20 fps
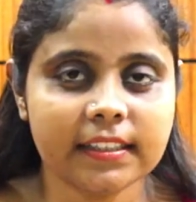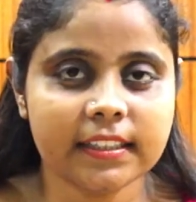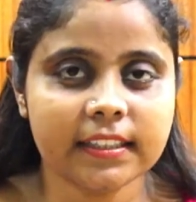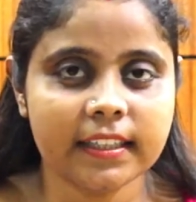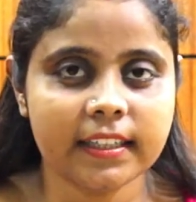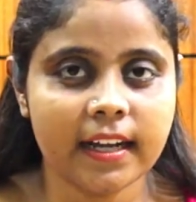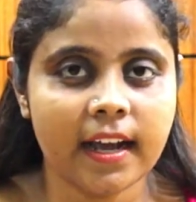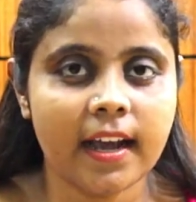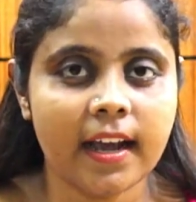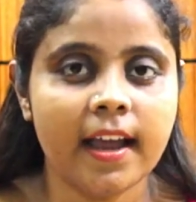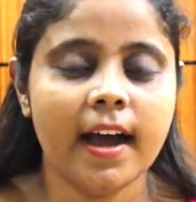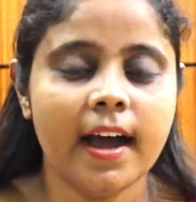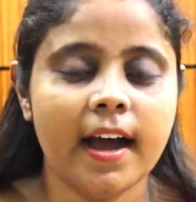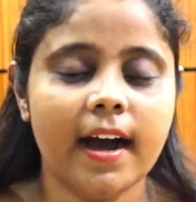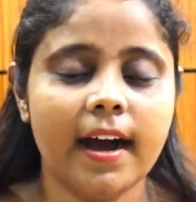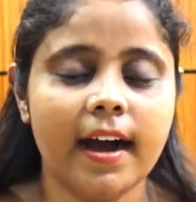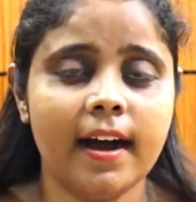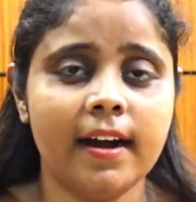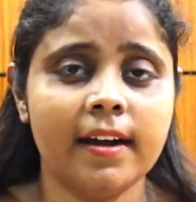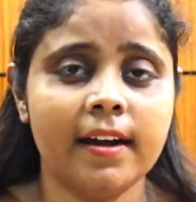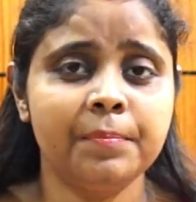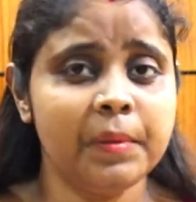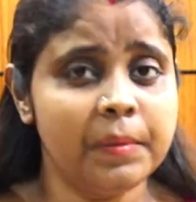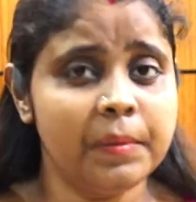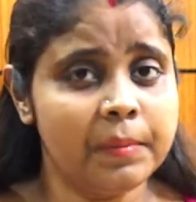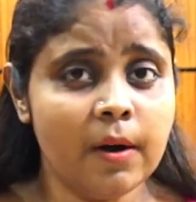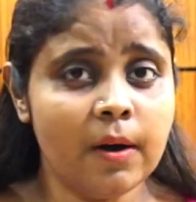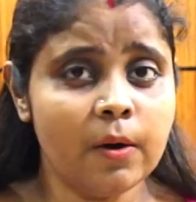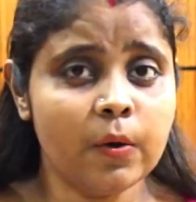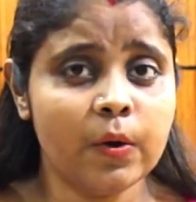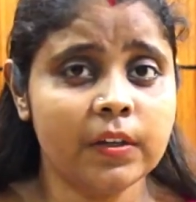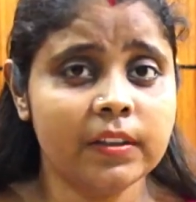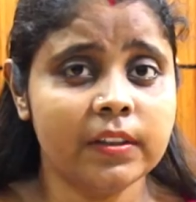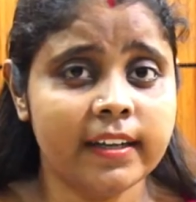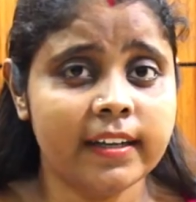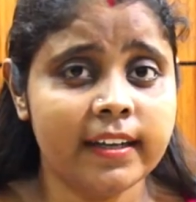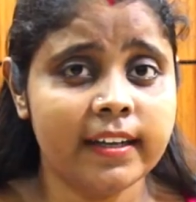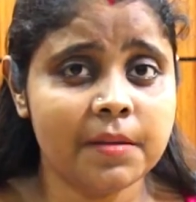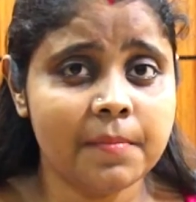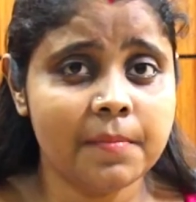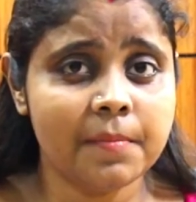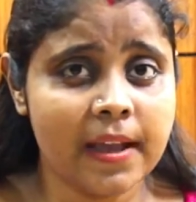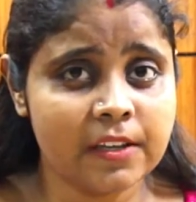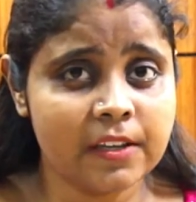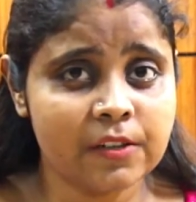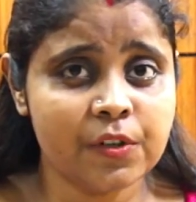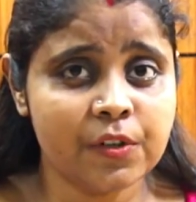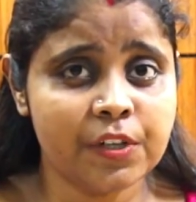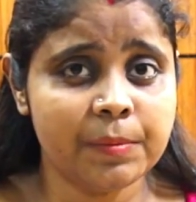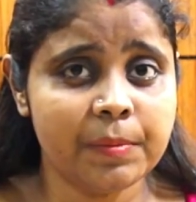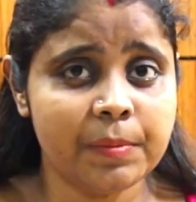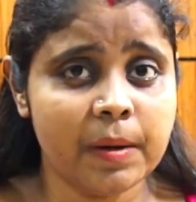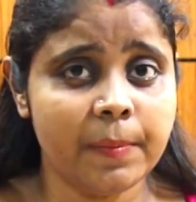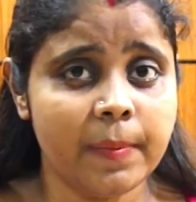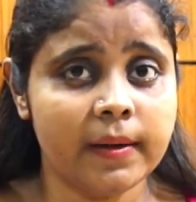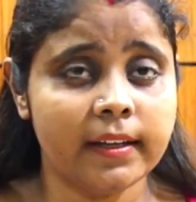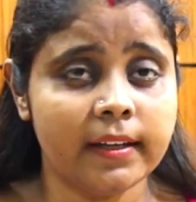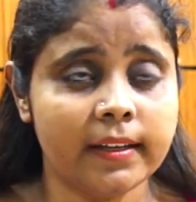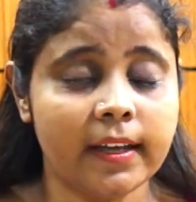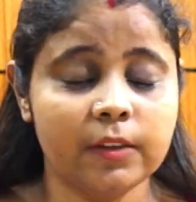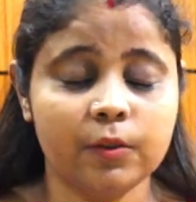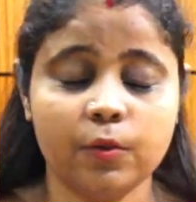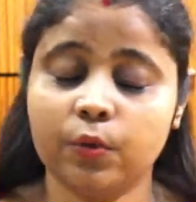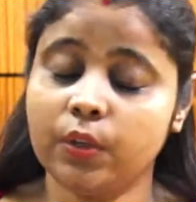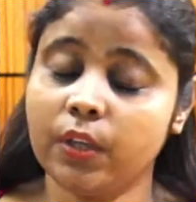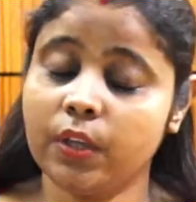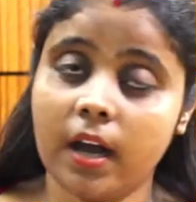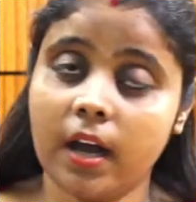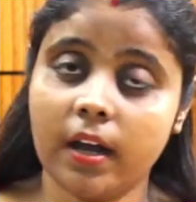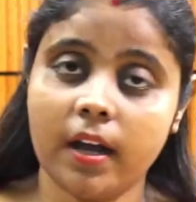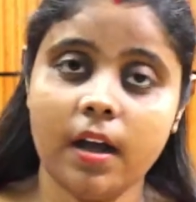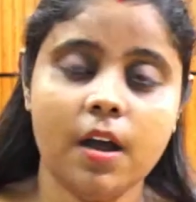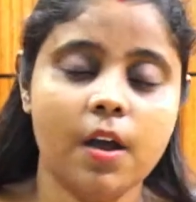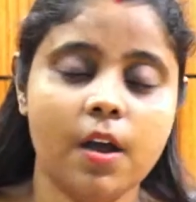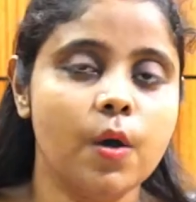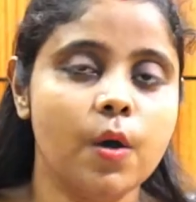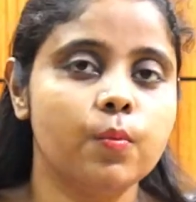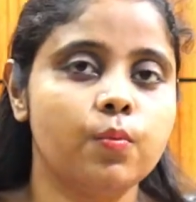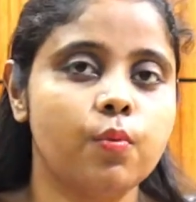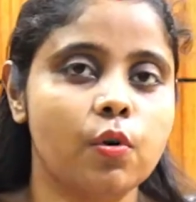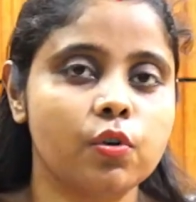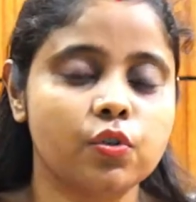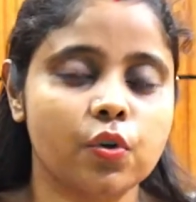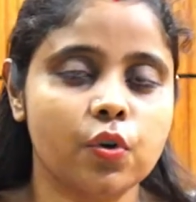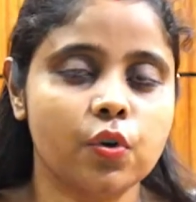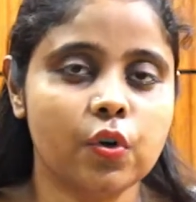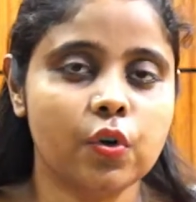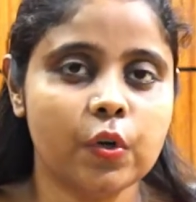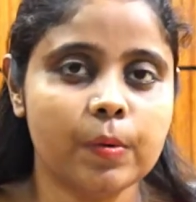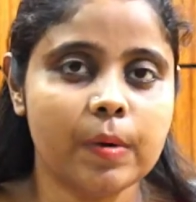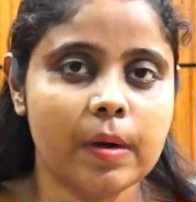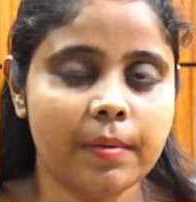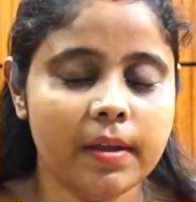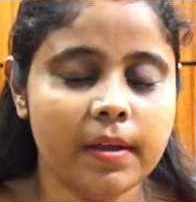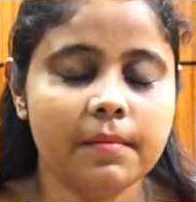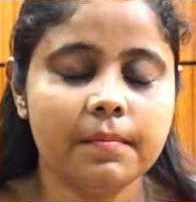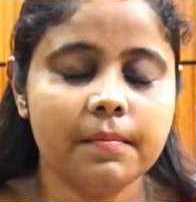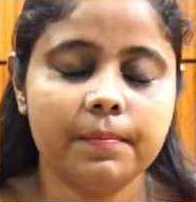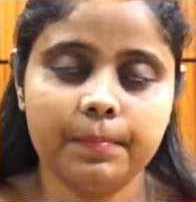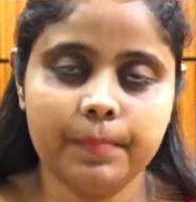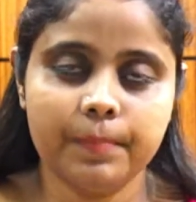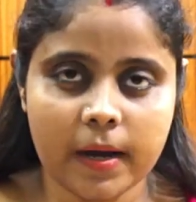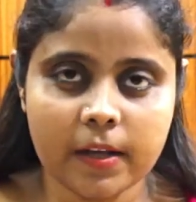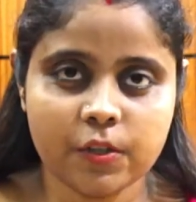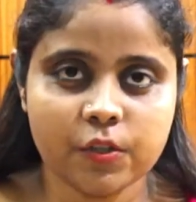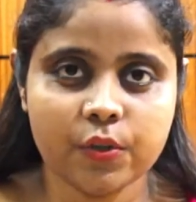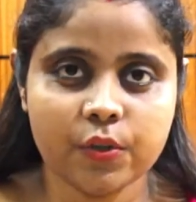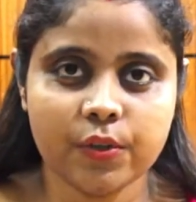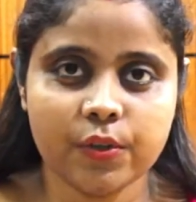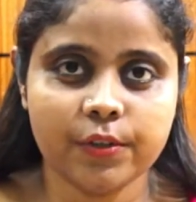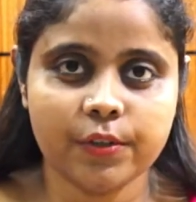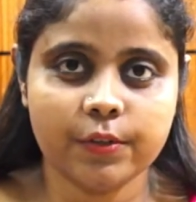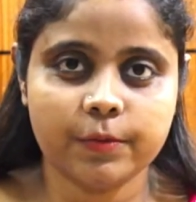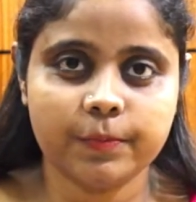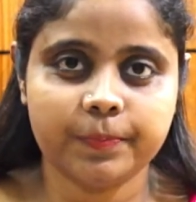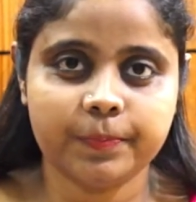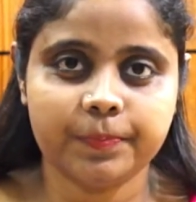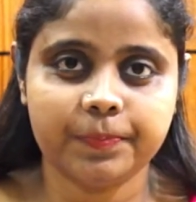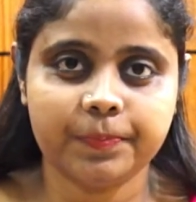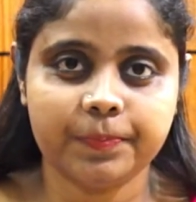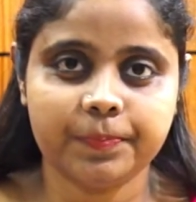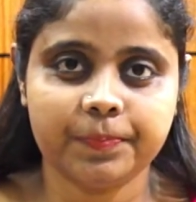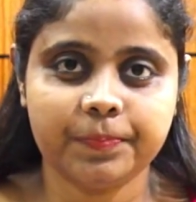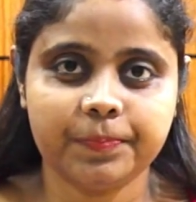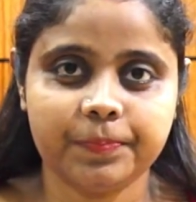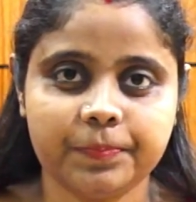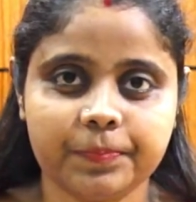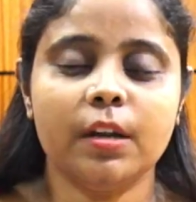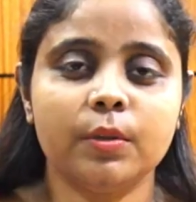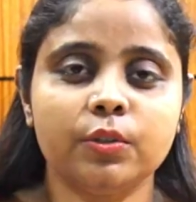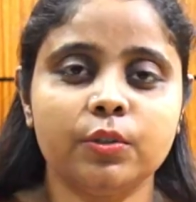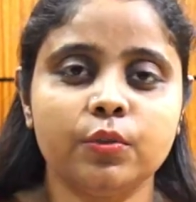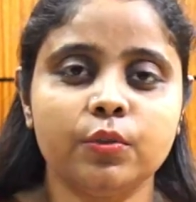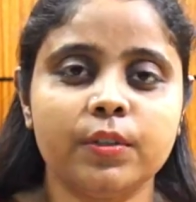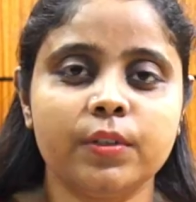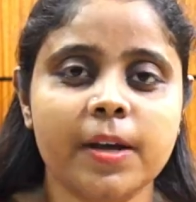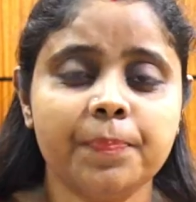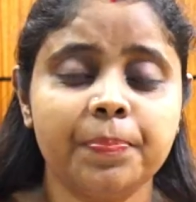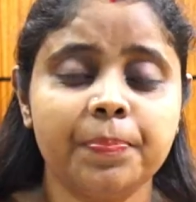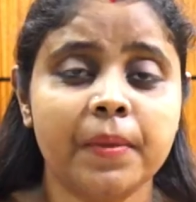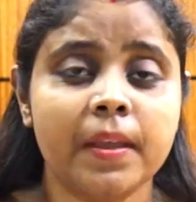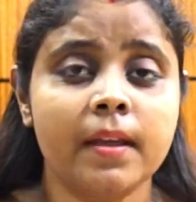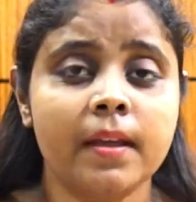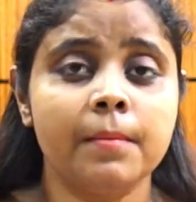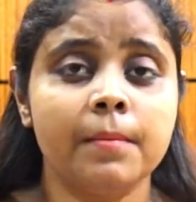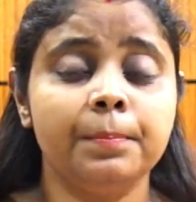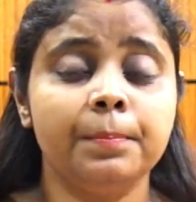আসে না আর বিবাহ করতে গেলে ম্যাচুরিটি ব্যাপারটা কিন্তু থাকা প্রচণ্ডভাবে বাঞ্ছনীয় তাহলে বন্ধুরা